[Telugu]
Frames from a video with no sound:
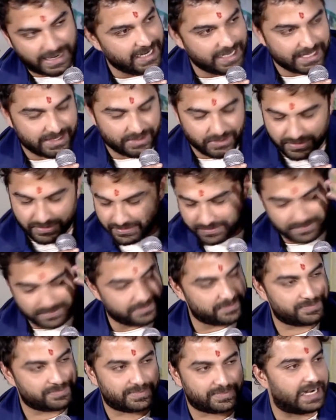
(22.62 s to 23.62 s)
మళ్ళీ ఏదో
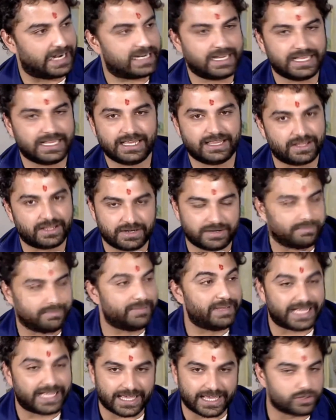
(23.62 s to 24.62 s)
తట్టి ఏదో
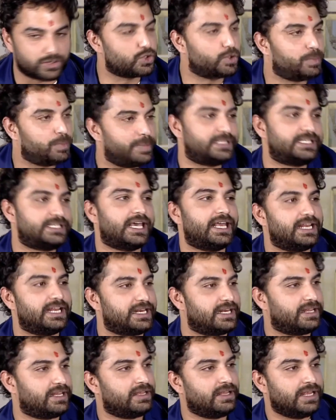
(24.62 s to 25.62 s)
మీకేదో
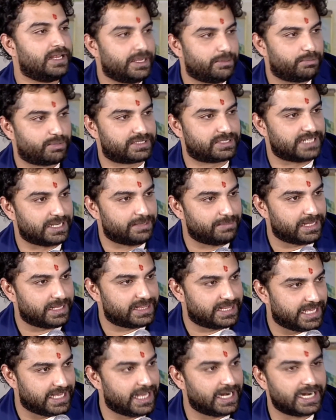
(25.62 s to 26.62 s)
చూపించాలన్న ఇప్పుడు సినిమా
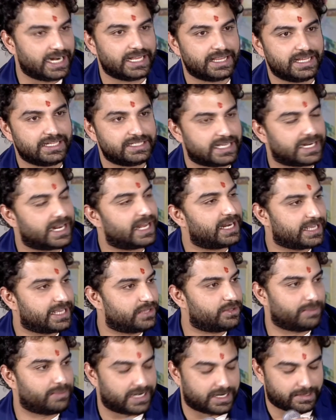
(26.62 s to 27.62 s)
తీయాలన్నదే జనాలకి
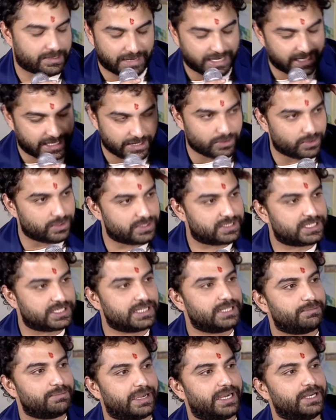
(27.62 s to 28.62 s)
ఏదో మనకి మనకేదో
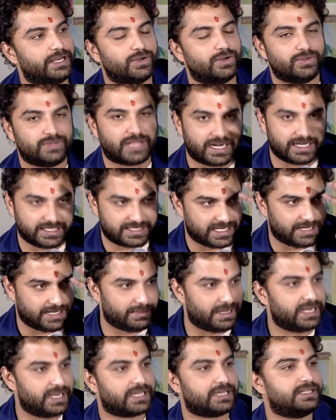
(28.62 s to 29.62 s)
వచ్చింది మైండ్లో దాన్ని
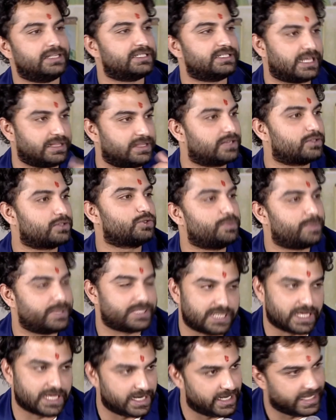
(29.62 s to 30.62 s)
సినిమా లెక్క తీసి అందరికి
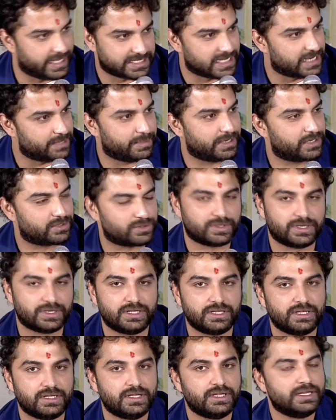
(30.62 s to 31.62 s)
చూపించాలన్న
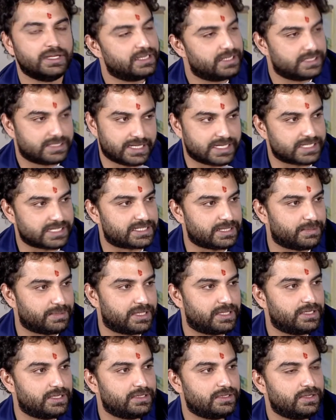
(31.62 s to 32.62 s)
ఎగ్జైట్మెంట్తోనే చేస్తాం
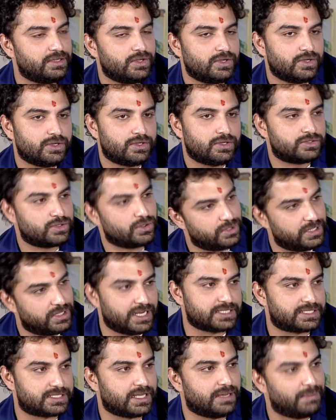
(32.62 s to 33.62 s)
అది సో
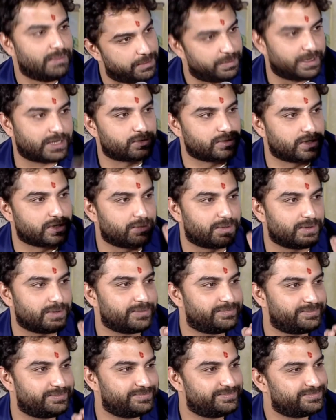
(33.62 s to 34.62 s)
వదిలేస్తా మళ్ళీ పట్టుకుంటా
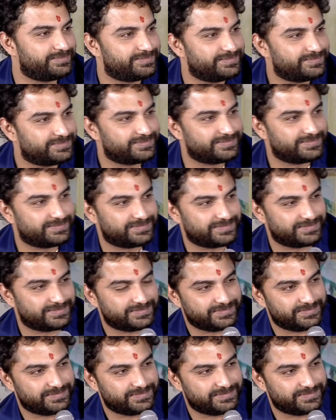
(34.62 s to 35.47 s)
ఇప్పుడు మీ